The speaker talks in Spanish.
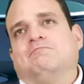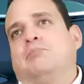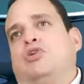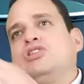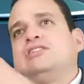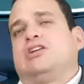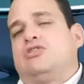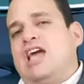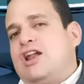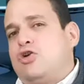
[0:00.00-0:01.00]
por
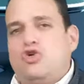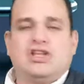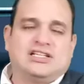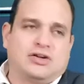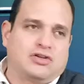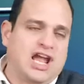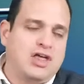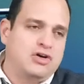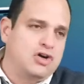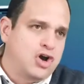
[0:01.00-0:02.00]
desarrollar o
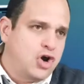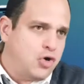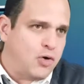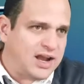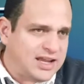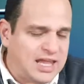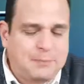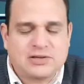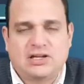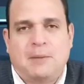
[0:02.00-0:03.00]
desarrollado, o aquellas
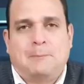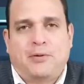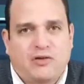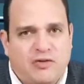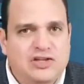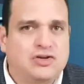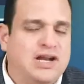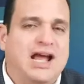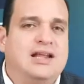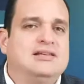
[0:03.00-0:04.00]
personas
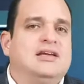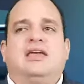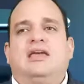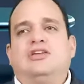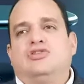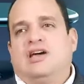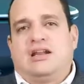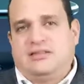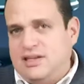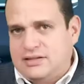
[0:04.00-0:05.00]
profesionales que son
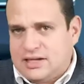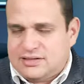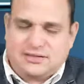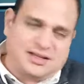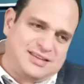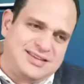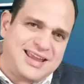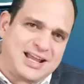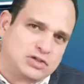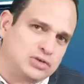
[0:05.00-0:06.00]
artistas, que
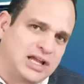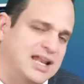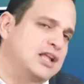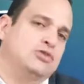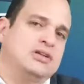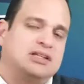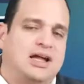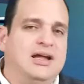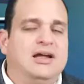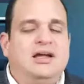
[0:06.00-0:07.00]
ya su talento
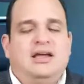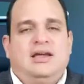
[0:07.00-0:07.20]
está